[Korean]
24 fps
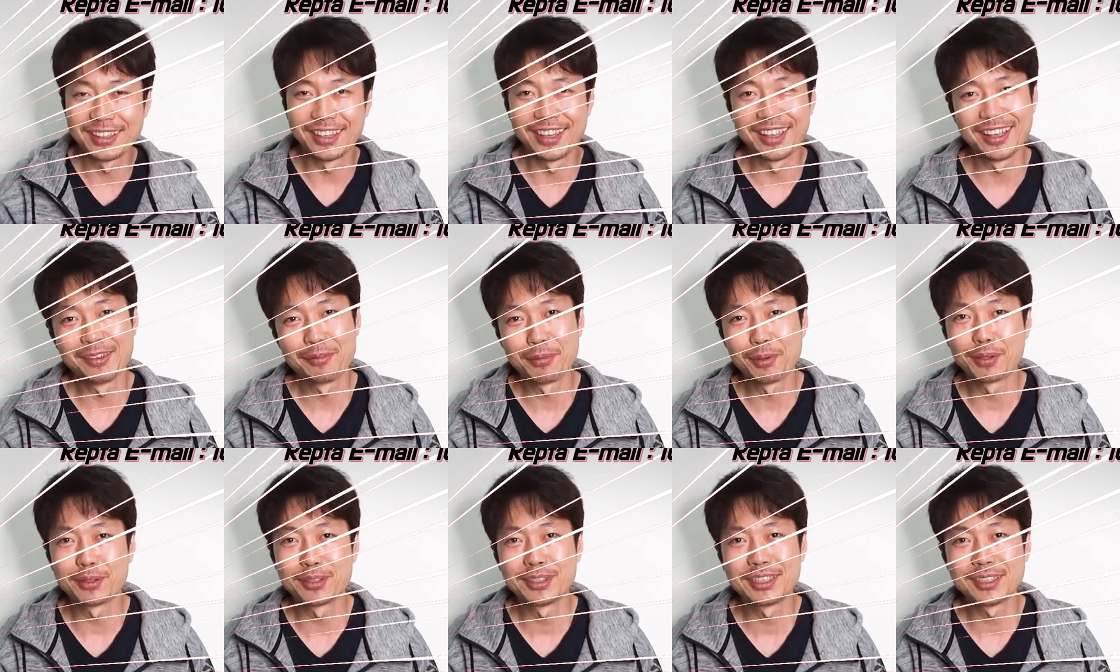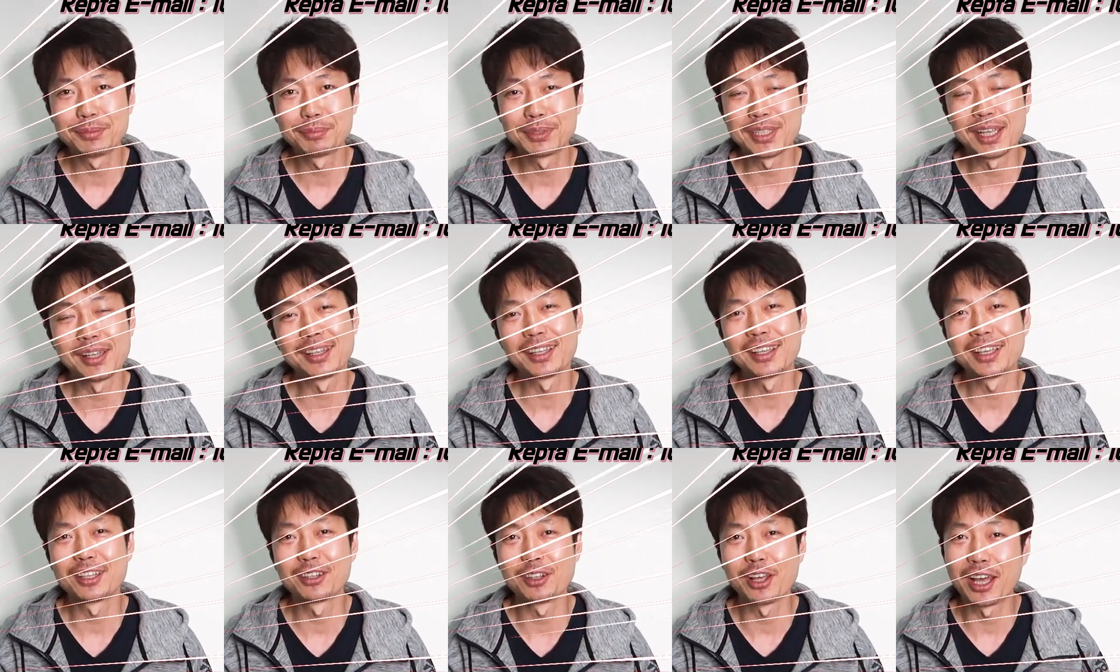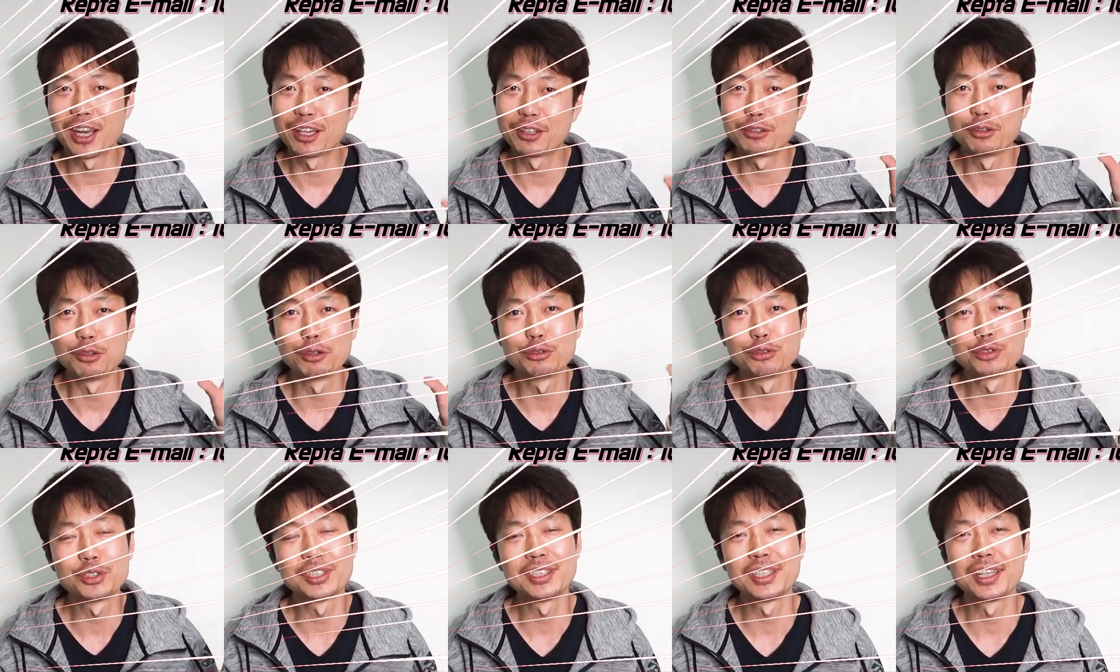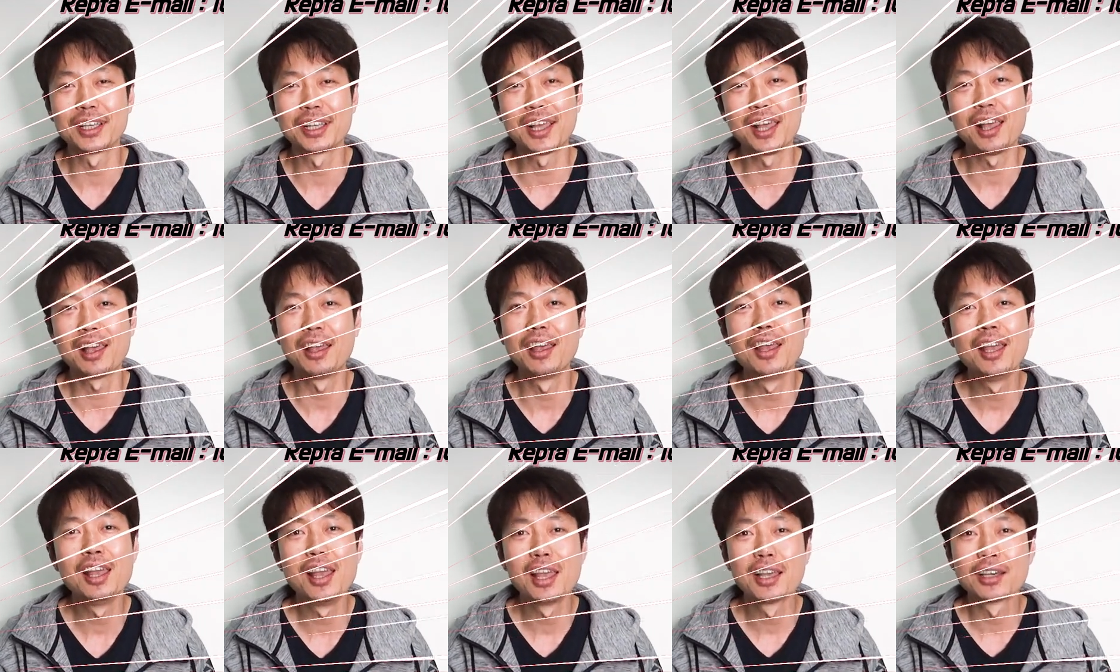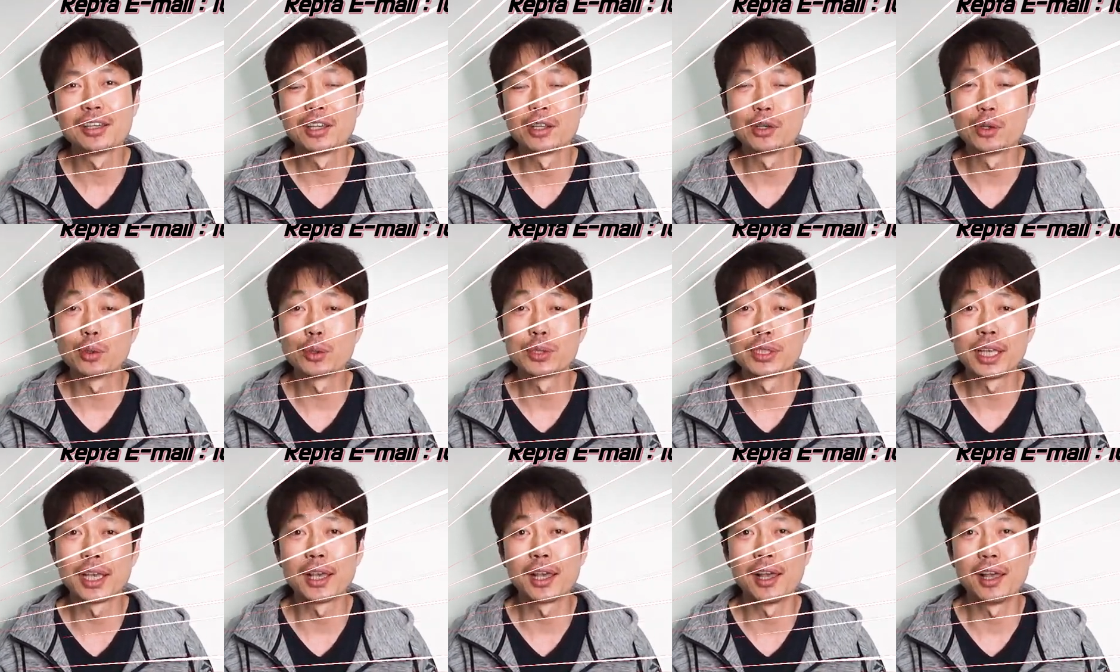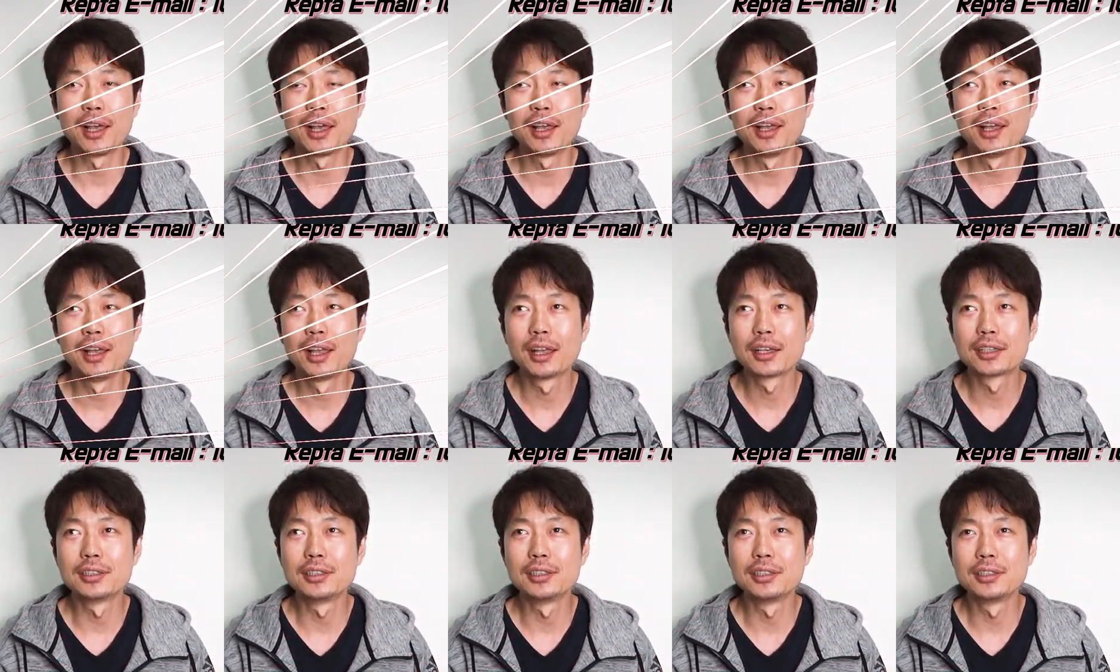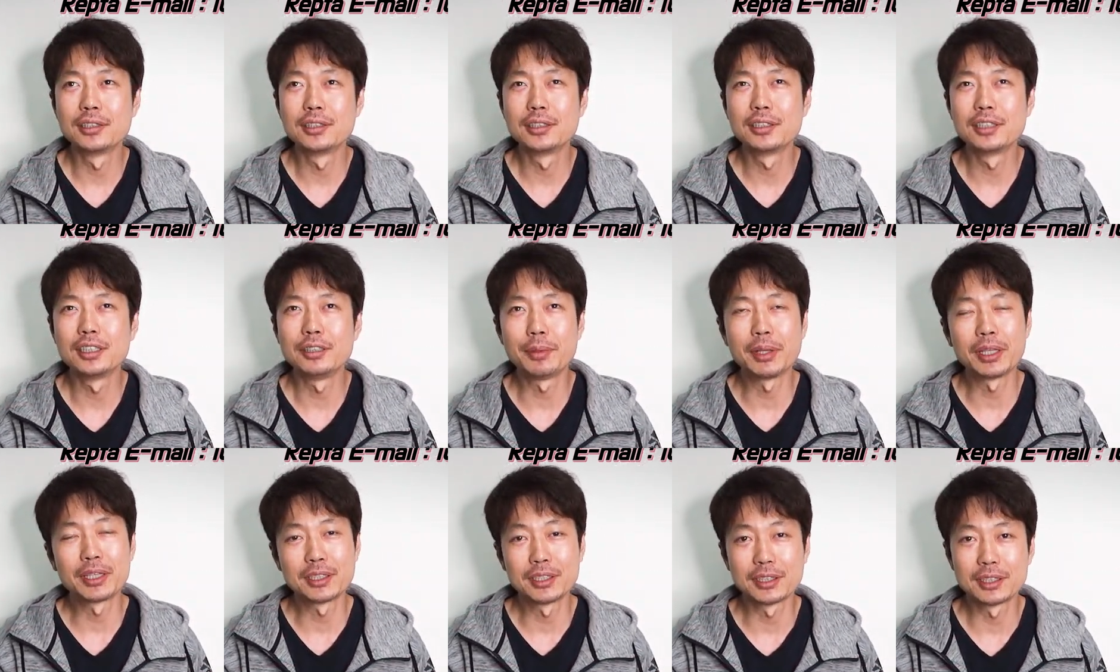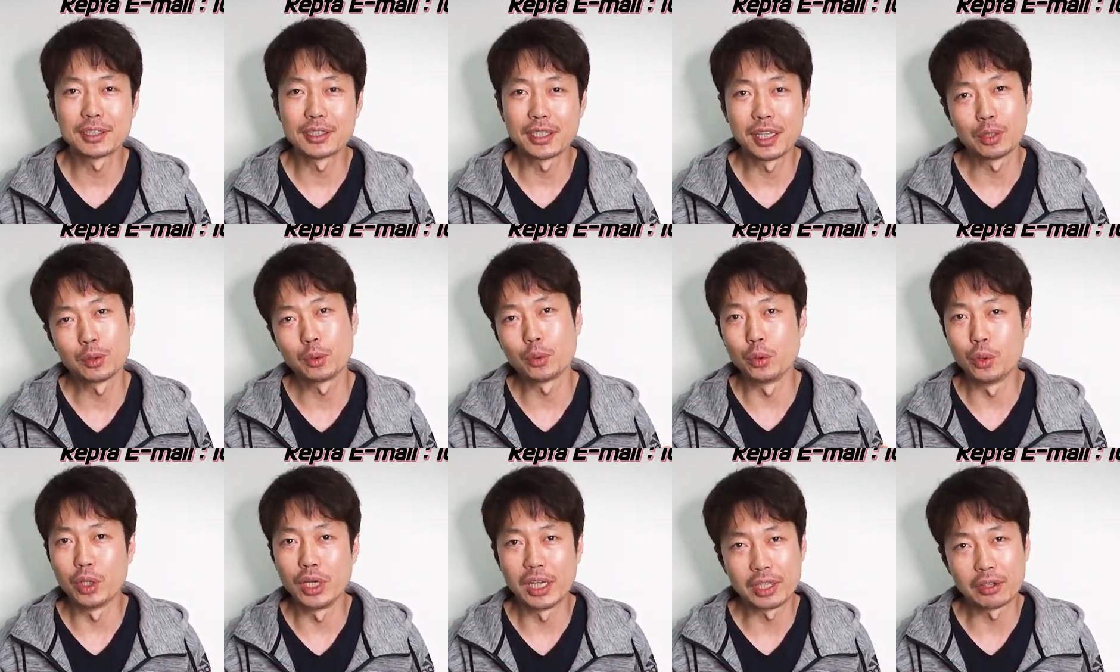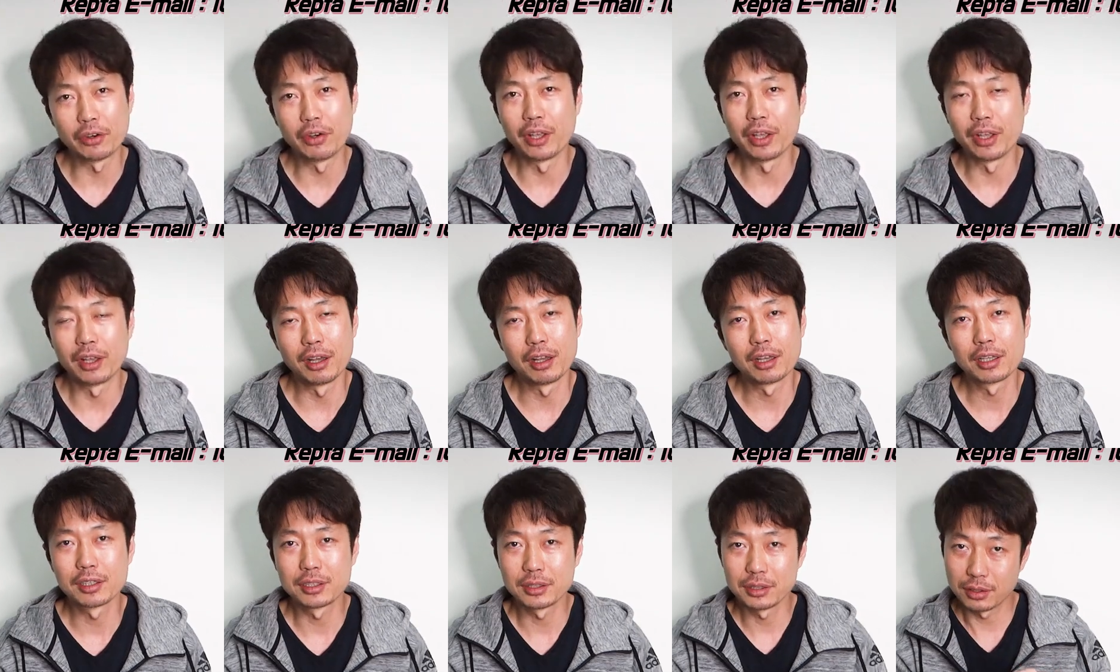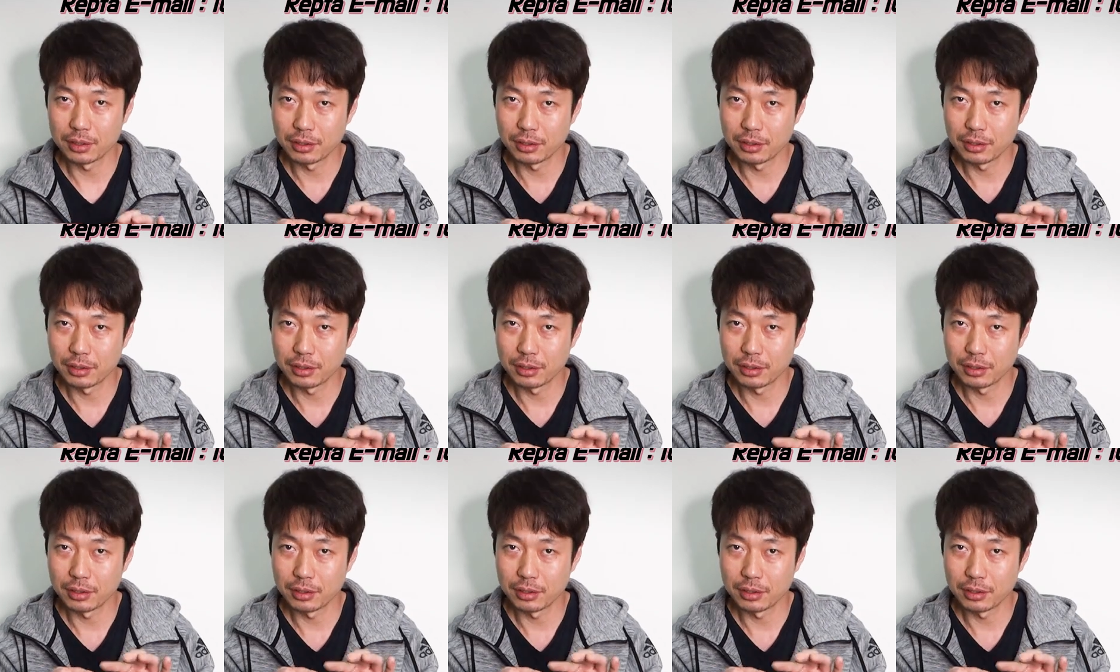네, 편집자님께서 알아서 넣어주시니까. 그리고 제가 그 이벤트 그래도 올릴 거예요.